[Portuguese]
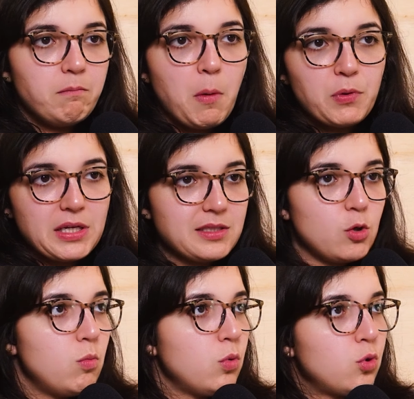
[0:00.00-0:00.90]

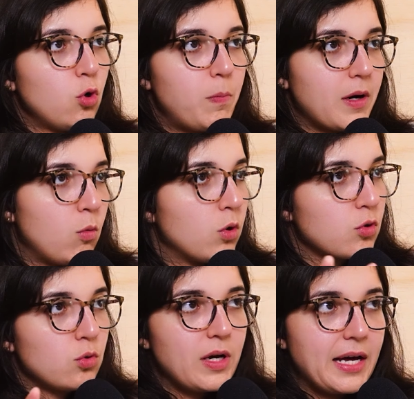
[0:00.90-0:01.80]
população mudou para um
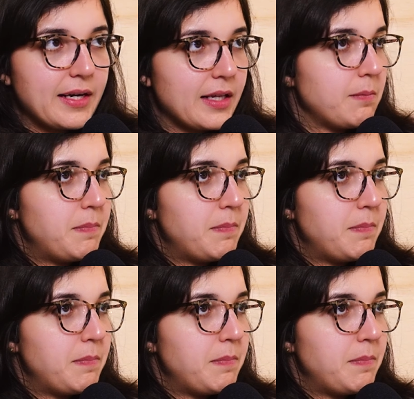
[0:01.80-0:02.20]
outro lugar que aquela